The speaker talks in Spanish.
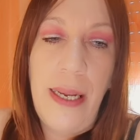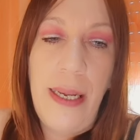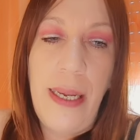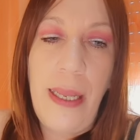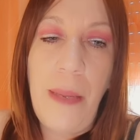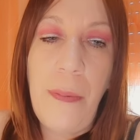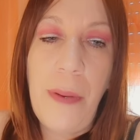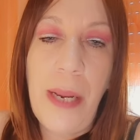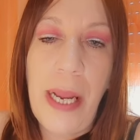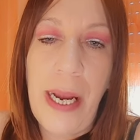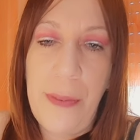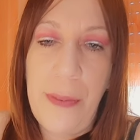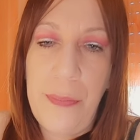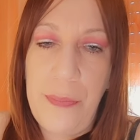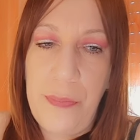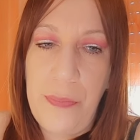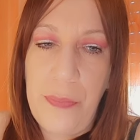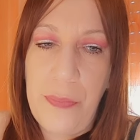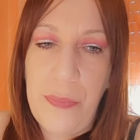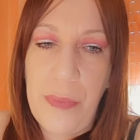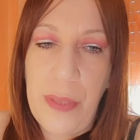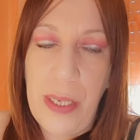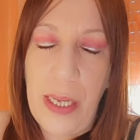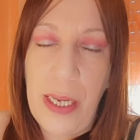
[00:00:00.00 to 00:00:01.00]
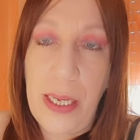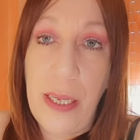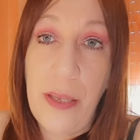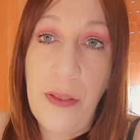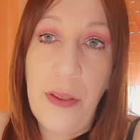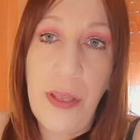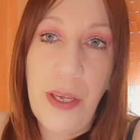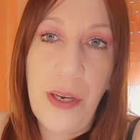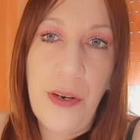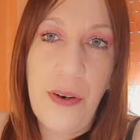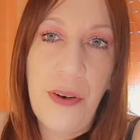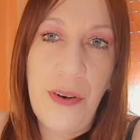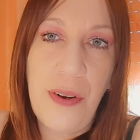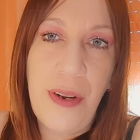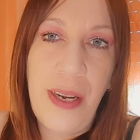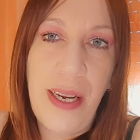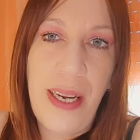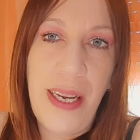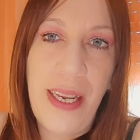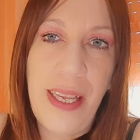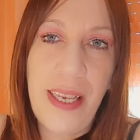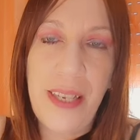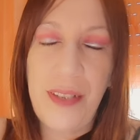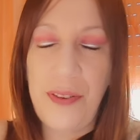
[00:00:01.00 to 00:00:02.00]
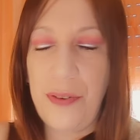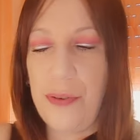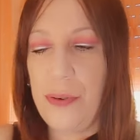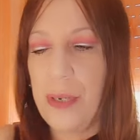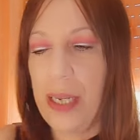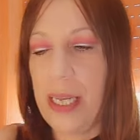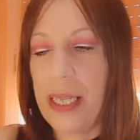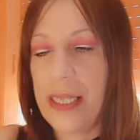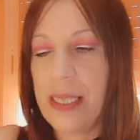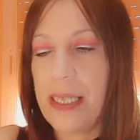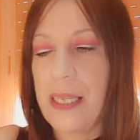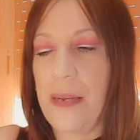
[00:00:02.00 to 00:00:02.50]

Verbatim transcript: Libra, aquí os dejo con la lectura.